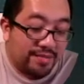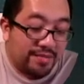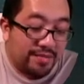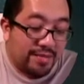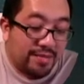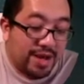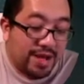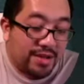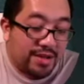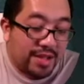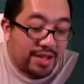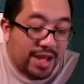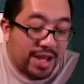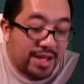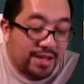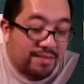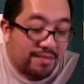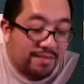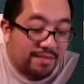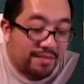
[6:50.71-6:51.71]
อันสุดท้าย
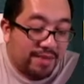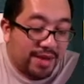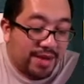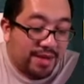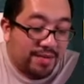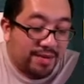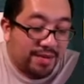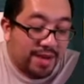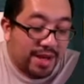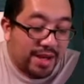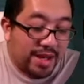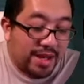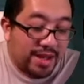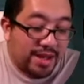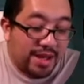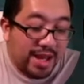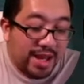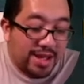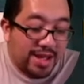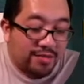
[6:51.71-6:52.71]
ที่เพิ่มขึ้นมาเนี่ย
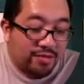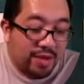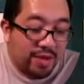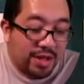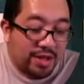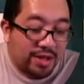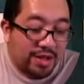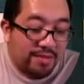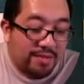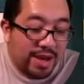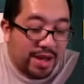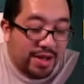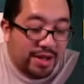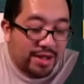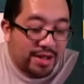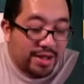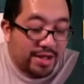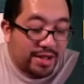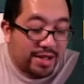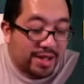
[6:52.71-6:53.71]
S1
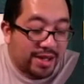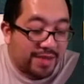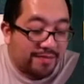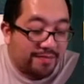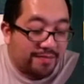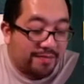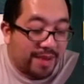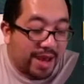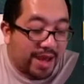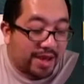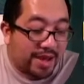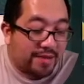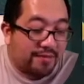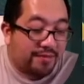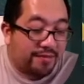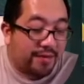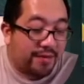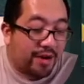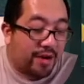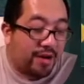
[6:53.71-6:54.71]
Commander Gift Pack
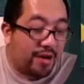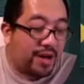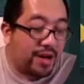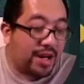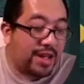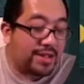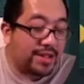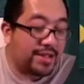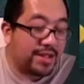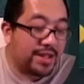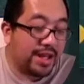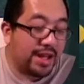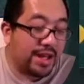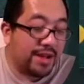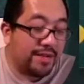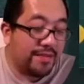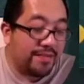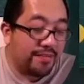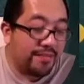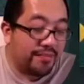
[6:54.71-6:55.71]
Flawless เนี่ย
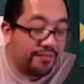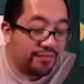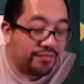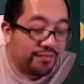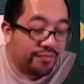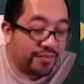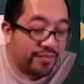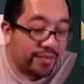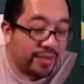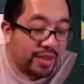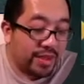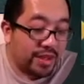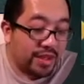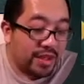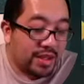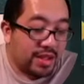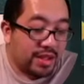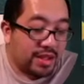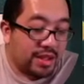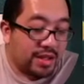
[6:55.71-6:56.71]

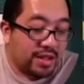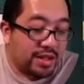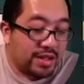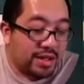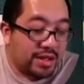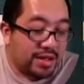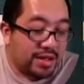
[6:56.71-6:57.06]
คือ